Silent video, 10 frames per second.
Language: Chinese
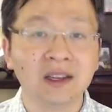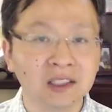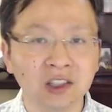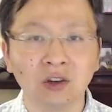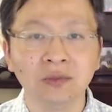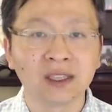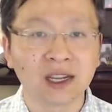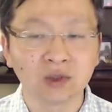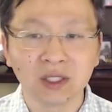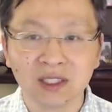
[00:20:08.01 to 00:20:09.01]
消灭
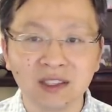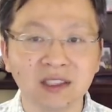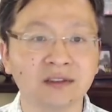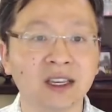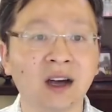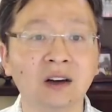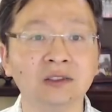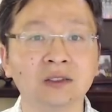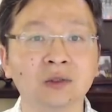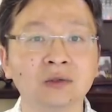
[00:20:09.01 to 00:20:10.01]
他最引以为
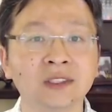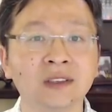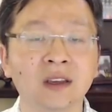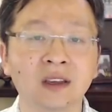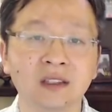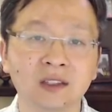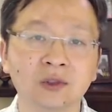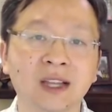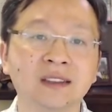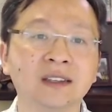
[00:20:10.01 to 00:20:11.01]
傲的东西。你
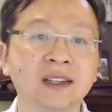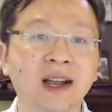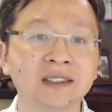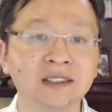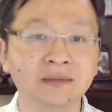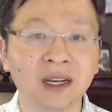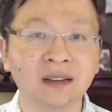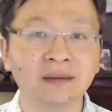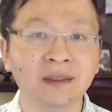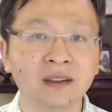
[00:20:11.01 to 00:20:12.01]
说他能甘心吗？